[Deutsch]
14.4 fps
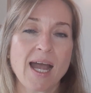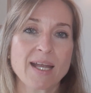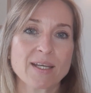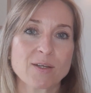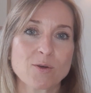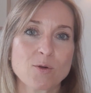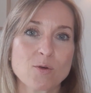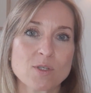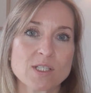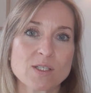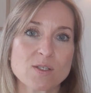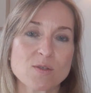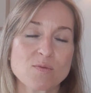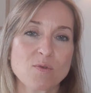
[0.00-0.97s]
Ein
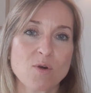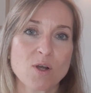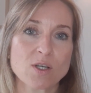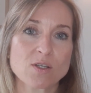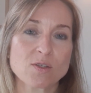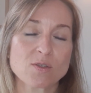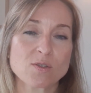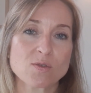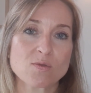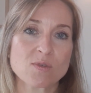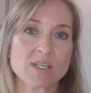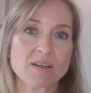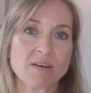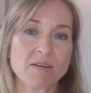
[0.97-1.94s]
kurzes Wort
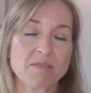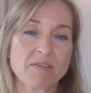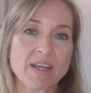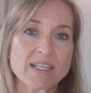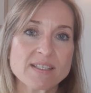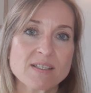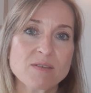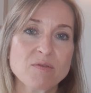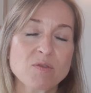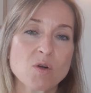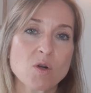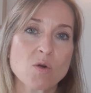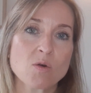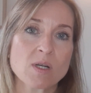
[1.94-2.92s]
zu den
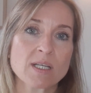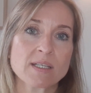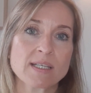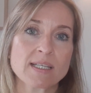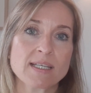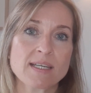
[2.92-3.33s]
Wechselwirkungen.